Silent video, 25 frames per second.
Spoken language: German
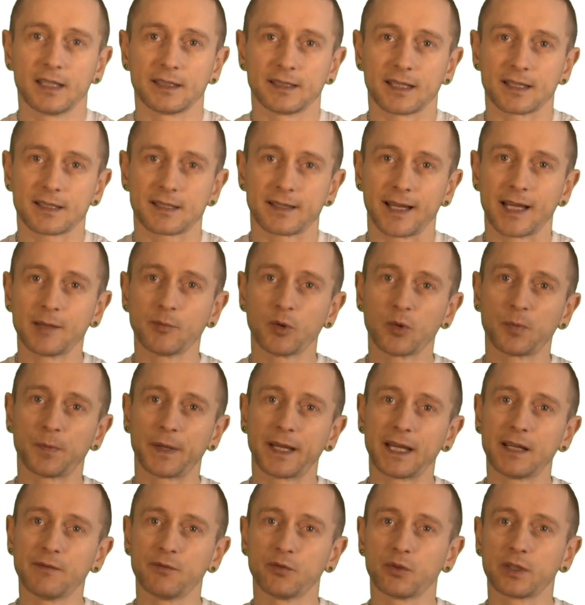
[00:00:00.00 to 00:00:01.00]
Das 9
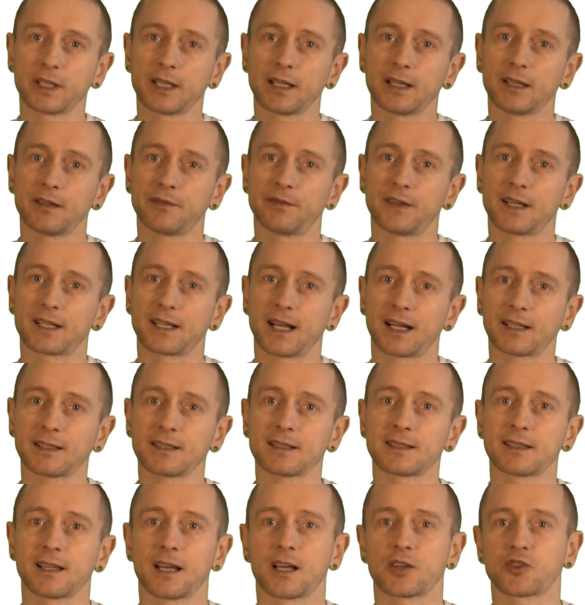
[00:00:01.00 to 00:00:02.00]
P wurde ja
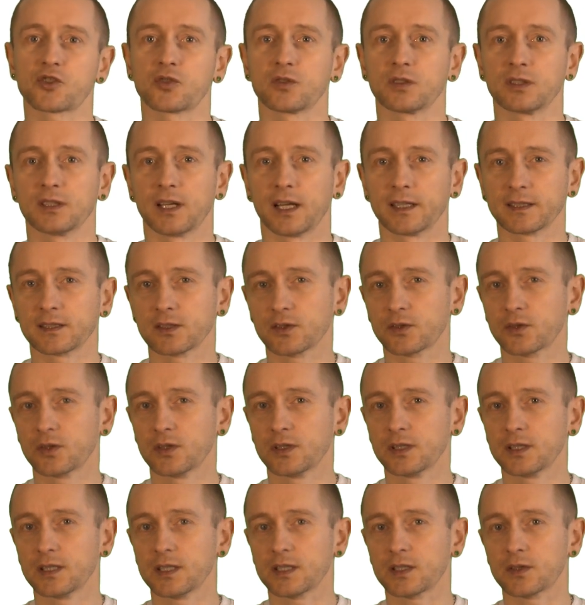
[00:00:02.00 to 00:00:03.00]
vergangenes Jahr schon
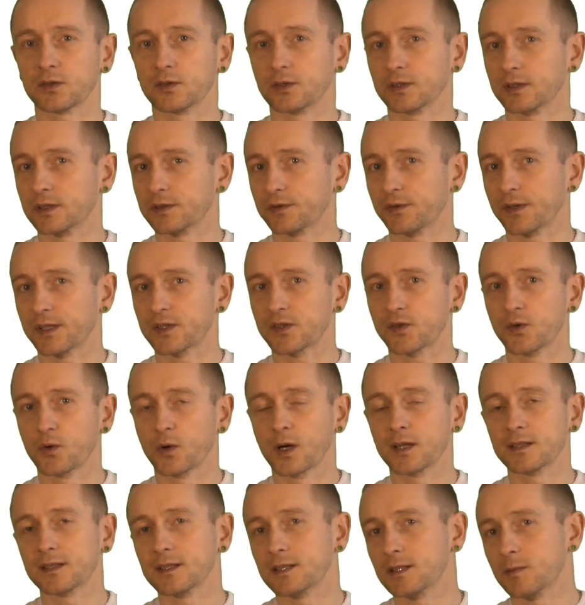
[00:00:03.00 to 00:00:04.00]
angekündigt und
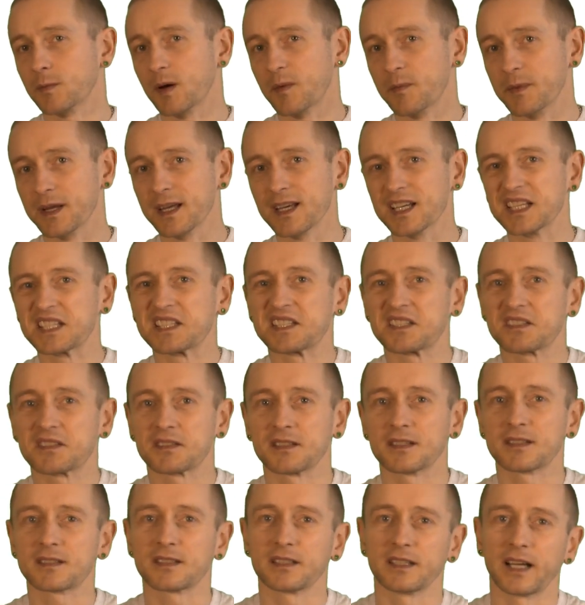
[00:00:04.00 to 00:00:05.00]
verzögert sich immer mehr. Es
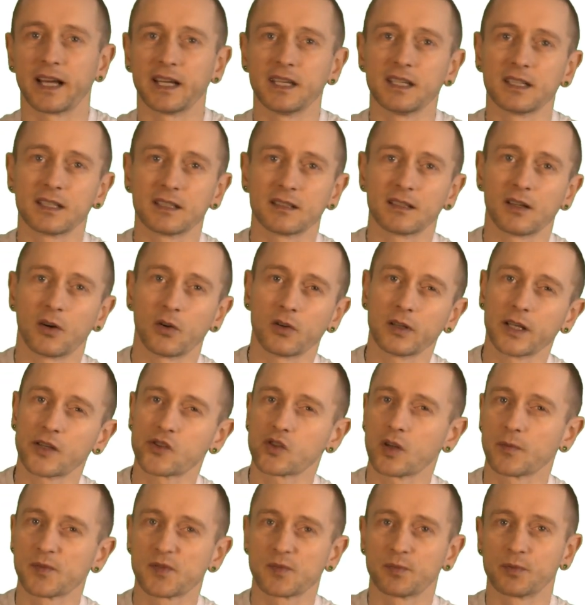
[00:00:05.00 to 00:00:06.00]
ist in einigen
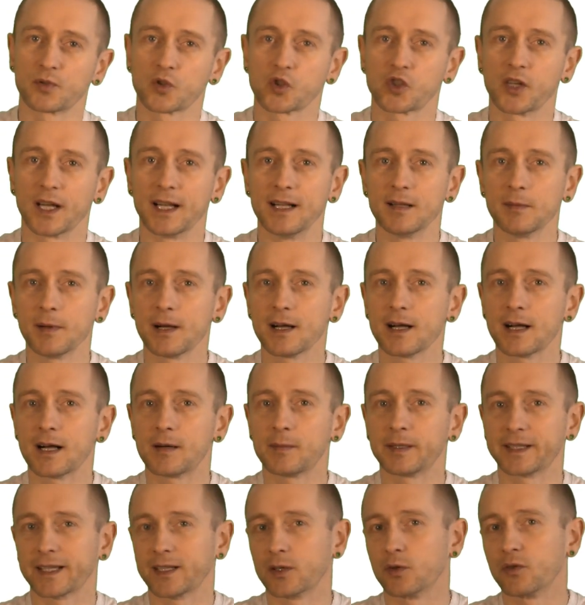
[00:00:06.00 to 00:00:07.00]
Online-Shops bestellbar,
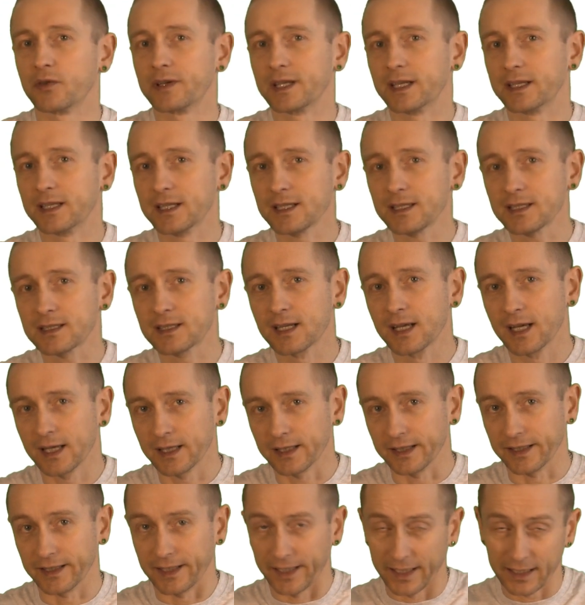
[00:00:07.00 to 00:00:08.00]
aber dann auch wieder nicht.
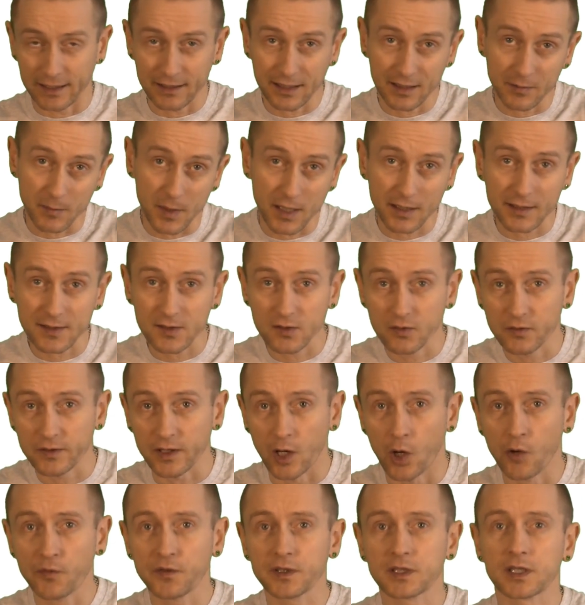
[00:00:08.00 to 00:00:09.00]
In England mag es
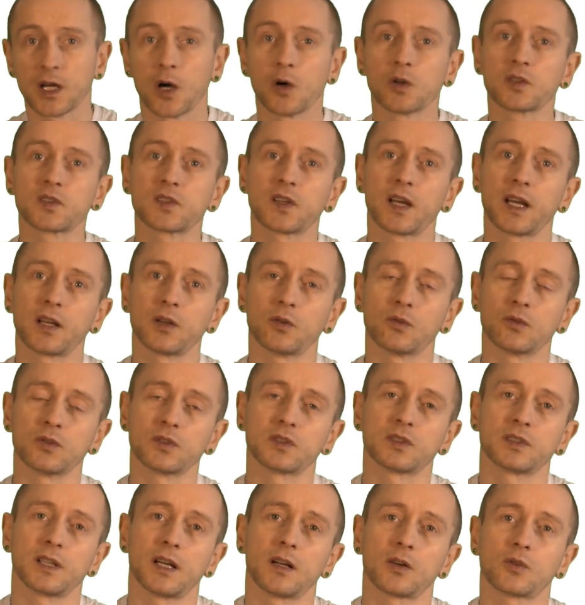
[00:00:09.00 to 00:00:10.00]
irgendwie aufgetaucht sein
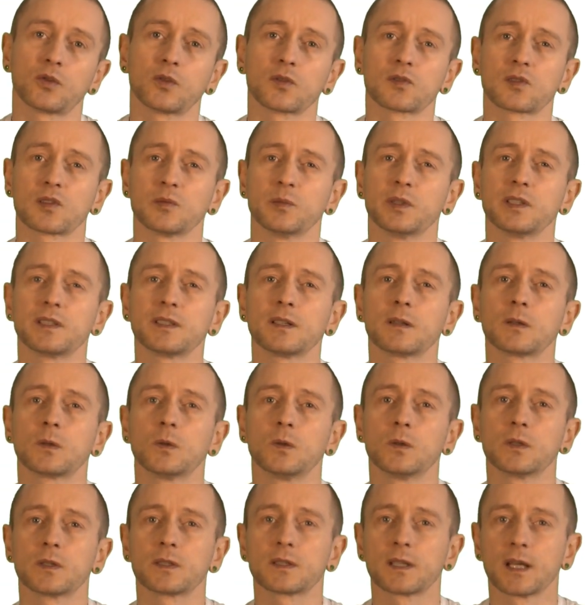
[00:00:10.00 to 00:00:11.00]
und ja, kurz zum
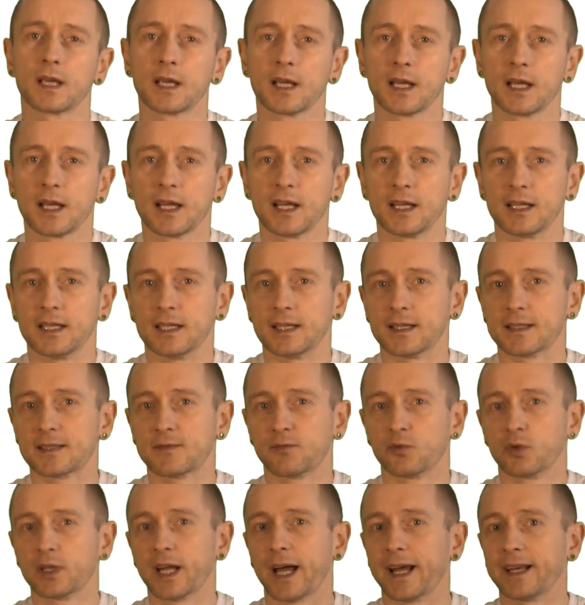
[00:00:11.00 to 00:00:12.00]
Hintergrund.
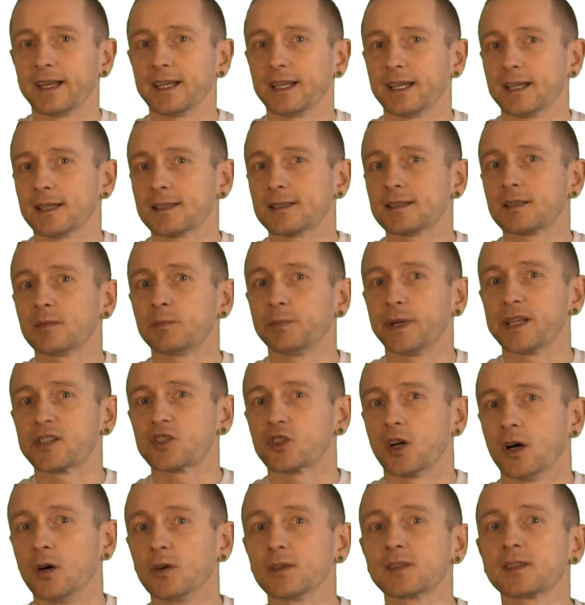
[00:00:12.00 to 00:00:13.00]
Es wurde eine erste
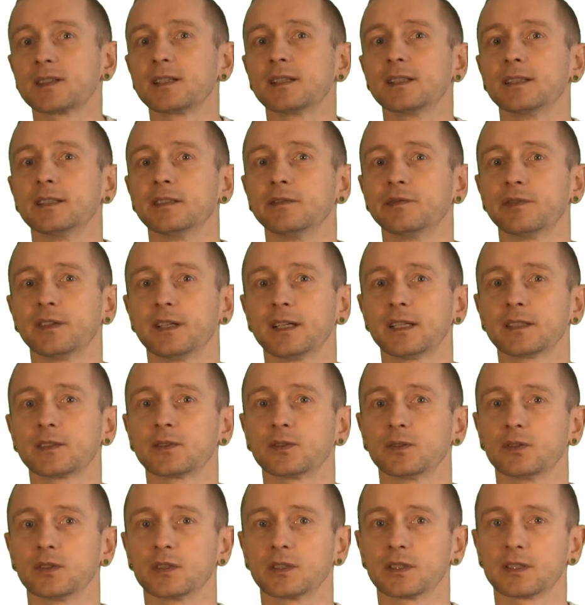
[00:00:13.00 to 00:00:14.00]
Batch ausgeliefert
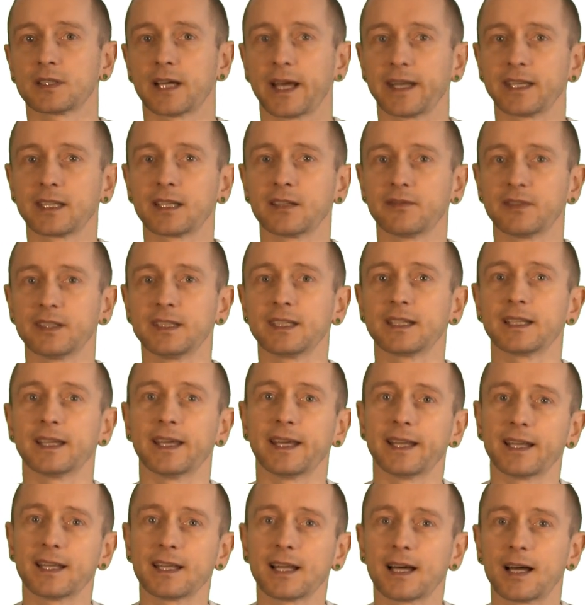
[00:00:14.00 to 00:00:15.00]
und einige wenige
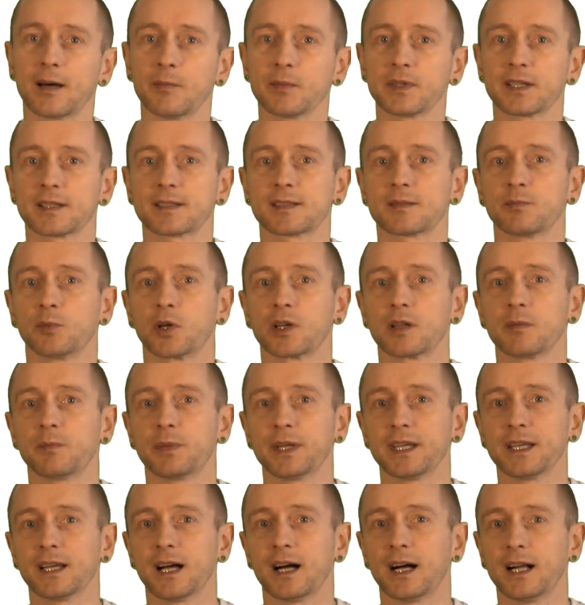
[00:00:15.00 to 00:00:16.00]
Händler haben das Model
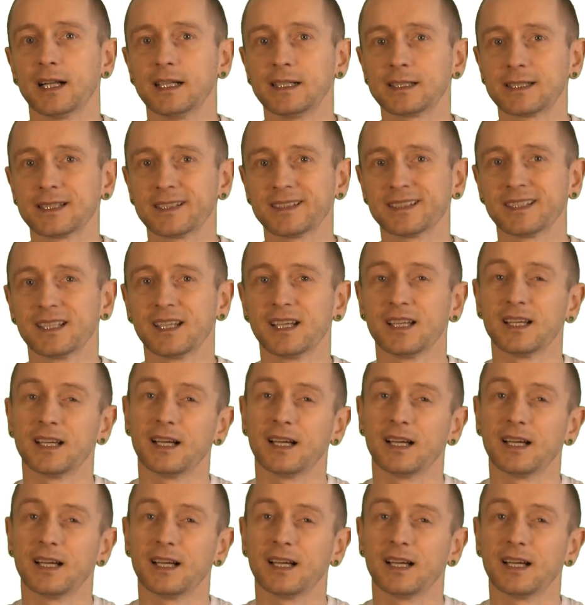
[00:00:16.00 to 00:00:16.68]
P erhalten.